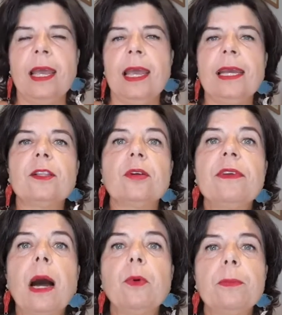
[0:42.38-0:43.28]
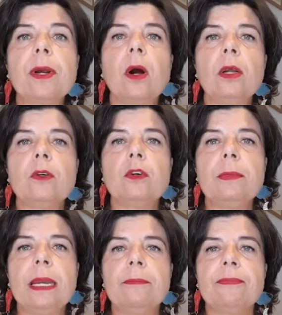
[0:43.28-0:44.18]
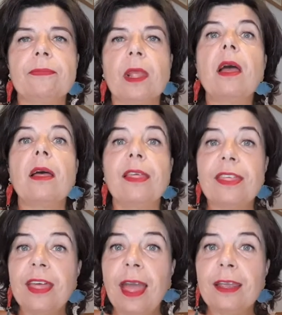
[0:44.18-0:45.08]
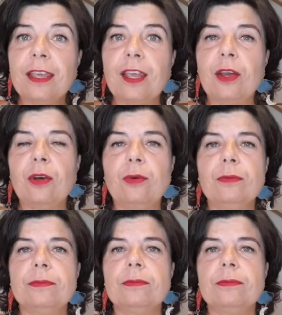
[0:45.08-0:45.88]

e che troviamo in parole come thank you,